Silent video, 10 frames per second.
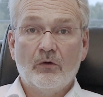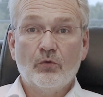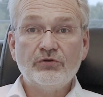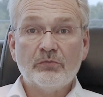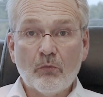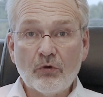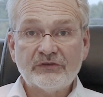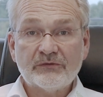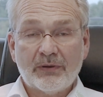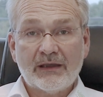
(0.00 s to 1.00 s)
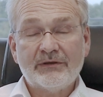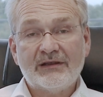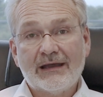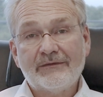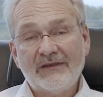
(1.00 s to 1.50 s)
und muss bei
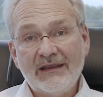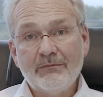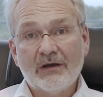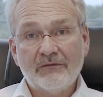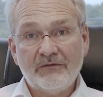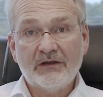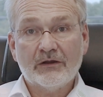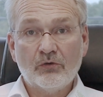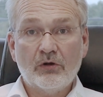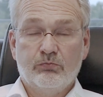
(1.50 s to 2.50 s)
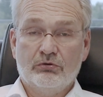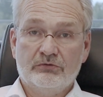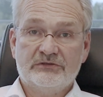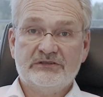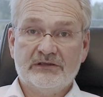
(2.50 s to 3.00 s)
Bedarf immer wieder neu
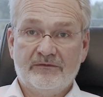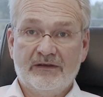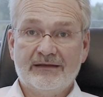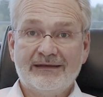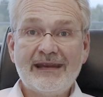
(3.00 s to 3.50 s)
produziert werden.